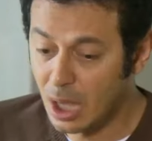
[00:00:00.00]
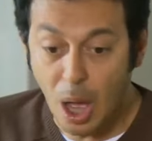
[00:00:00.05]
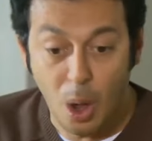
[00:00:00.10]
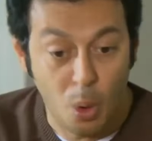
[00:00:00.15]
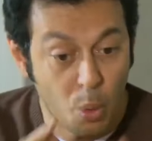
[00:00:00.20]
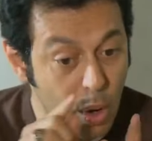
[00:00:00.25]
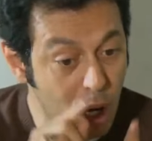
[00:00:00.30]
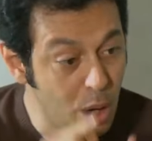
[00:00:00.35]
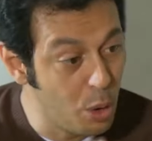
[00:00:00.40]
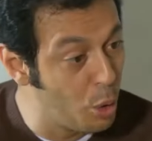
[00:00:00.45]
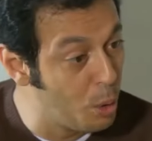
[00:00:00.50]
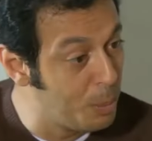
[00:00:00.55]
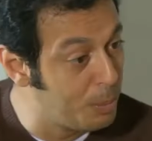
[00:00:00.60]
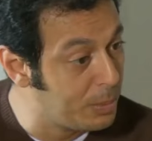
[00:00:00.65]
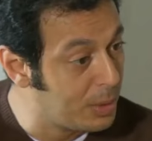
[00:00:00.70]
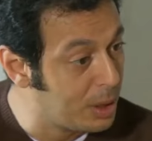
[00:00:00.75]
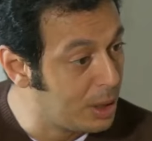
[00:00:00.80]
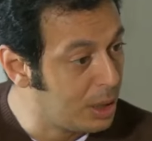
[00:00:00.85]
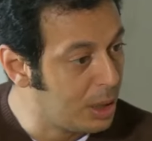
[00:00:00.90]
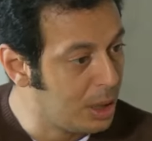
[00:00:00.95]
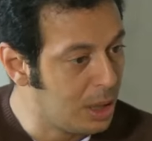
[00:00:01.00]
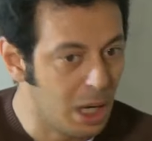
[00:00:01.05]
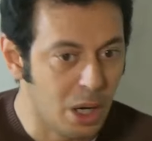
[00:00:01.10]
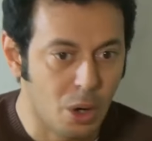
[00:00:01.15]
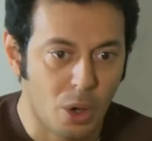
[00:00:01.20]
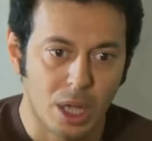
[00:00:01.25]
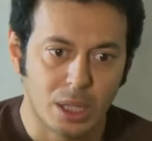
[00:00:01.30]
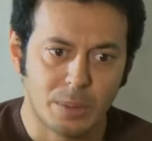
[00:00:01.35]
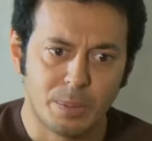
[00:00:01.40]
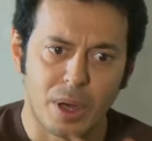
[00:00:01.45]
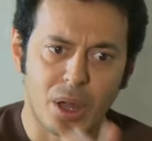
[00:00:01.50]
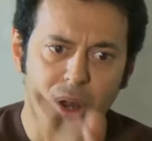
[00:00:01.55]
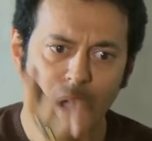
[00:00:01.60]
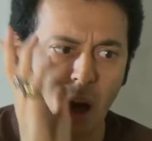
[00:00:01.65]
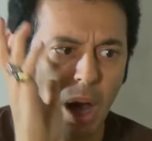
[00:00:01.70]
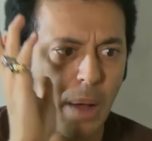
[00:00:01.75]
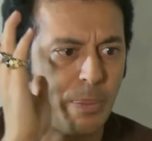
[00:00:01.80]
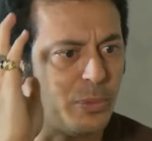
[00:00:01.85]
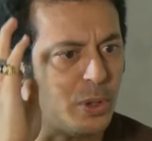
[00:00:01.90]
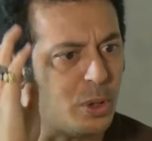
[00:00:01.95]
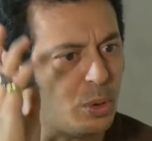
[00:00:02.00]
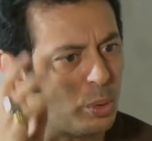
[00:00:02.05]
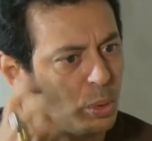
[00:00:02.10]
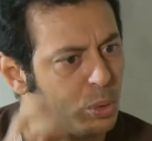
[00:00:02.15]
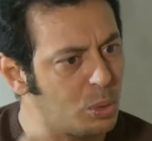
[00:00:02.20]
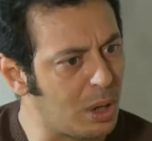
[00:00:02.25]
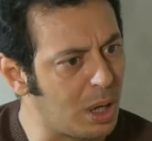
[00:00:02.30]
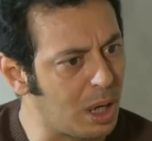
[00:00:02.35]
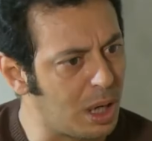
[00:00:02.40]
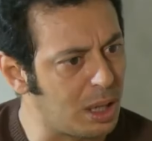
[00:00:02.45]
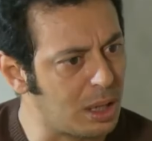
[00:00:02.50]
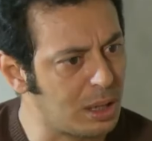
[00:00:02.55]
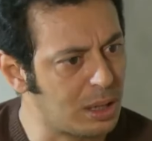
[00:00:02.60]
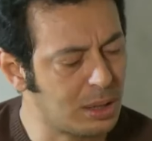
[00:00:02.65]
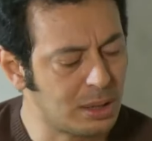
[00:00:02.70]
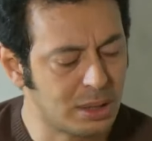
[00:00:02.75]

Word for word: اولهم الواد براء بن نوح